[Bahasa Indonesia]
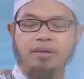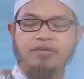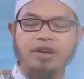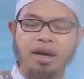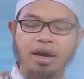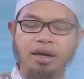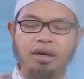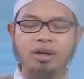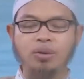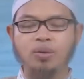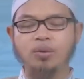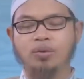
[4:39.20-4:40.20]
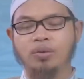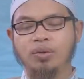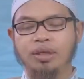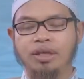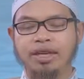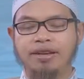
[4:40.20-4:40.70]
Fal'aqilu
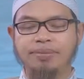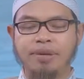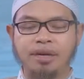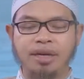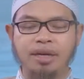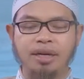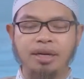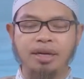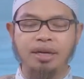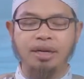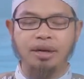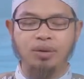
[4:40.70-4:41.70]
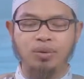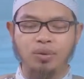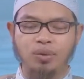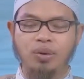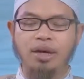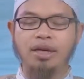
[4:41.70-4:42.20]
yanbaghi
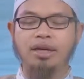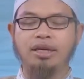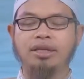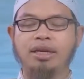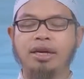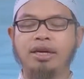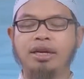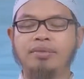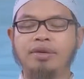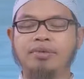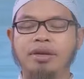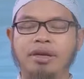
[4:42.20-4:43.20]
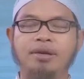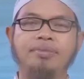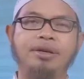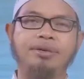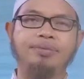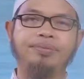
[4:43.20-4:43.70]
lahu an yatakallama
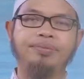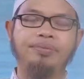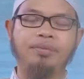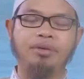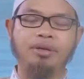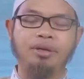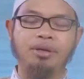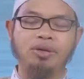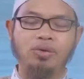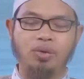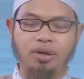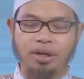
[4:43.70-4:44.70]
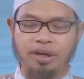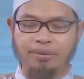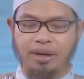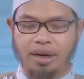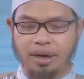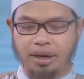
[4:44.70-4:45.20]
bi'ilmin. Seorang yang
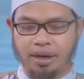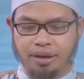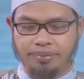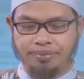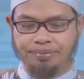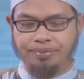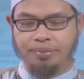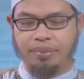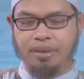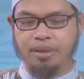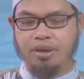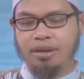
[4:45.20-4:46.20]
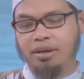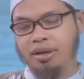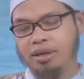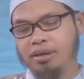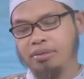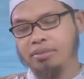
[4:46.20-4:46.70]
berakal
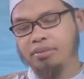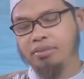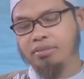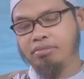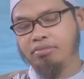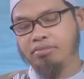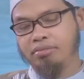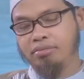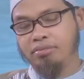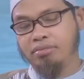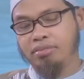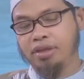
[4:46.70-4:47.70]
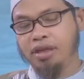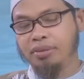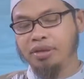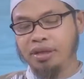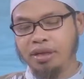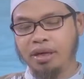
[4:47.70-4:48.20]
ya
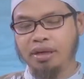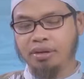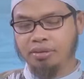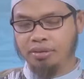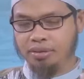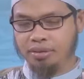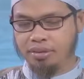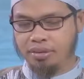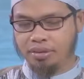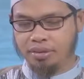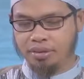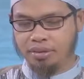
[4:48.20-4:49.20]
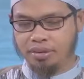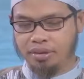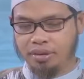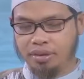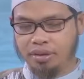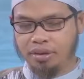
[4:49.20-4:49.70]
tidak bisa tidak
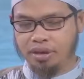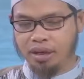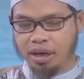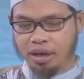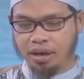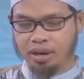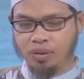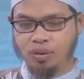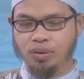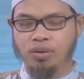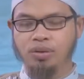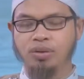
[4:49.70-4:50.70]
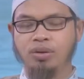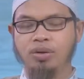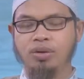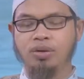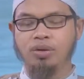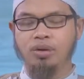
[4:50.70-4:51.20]
eh, dia harus
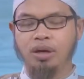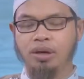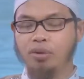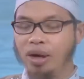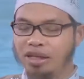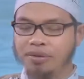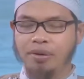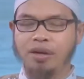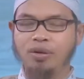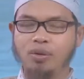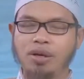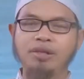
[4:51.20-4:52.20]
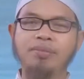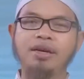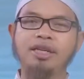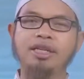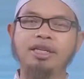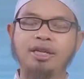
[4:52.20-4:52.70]
wajib atau wajib
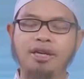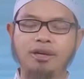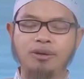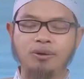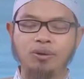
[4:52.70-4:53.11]
bagi dia